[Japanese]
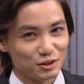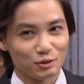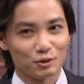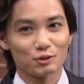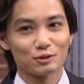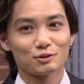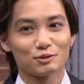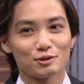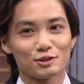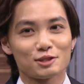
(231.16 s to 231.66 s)
ちょっと
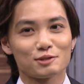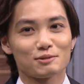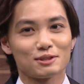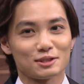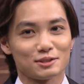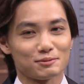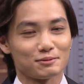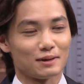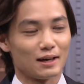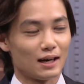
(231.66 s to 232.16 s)
ほっとして
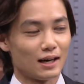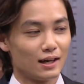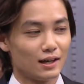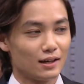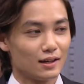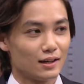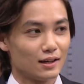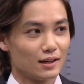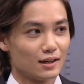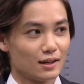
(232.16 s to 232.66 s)
ます今
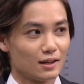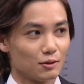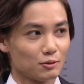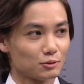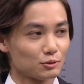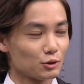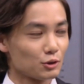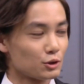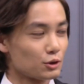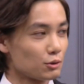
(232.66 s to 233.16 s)

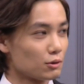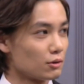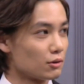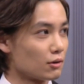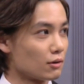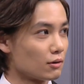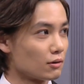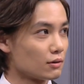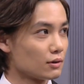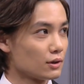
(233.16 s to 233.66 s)
本当に今
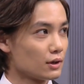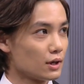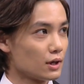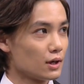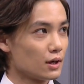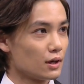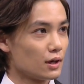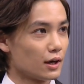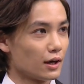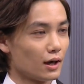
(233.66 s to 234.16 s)
日、
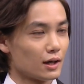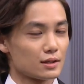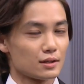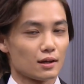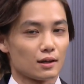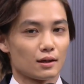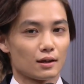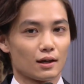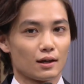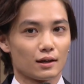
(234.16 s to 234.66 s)
えー、
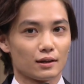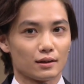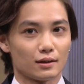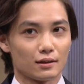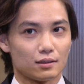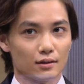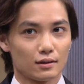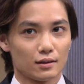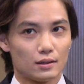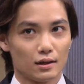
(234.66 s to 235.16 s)
朝から入っ
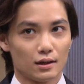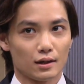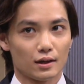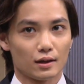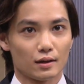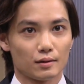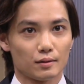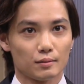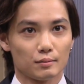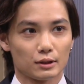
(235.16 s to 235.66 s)

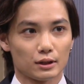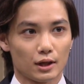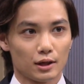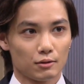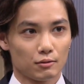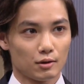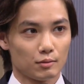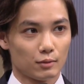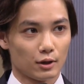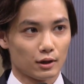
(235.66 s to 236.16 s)
て、まあ、
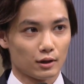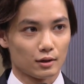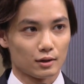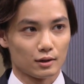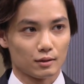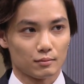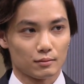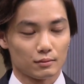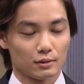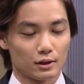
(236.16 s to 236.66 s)
台本は前か
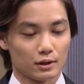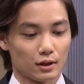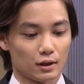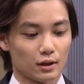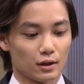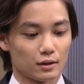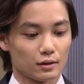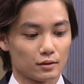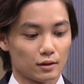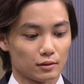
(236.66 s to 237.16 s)
ら
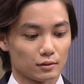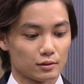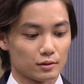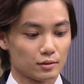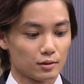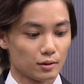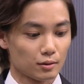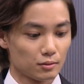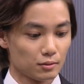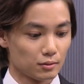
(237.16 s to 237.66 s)
頂いてたんで
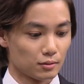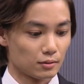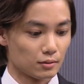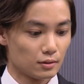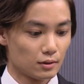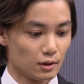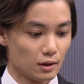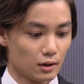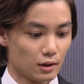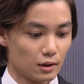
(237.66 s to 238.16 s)
すけど
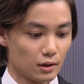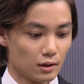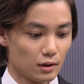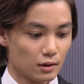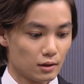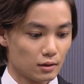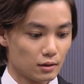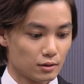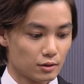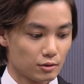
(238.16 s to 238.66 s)

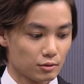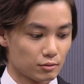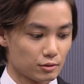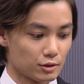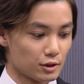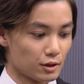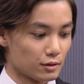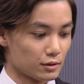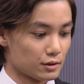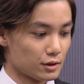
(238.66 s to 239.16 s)
今日打
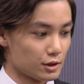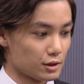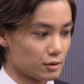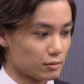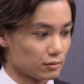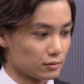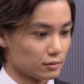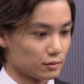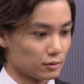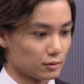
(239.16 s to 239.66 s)
ち合わせして
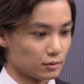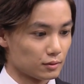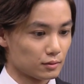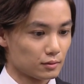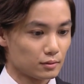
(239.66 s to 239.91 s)
本当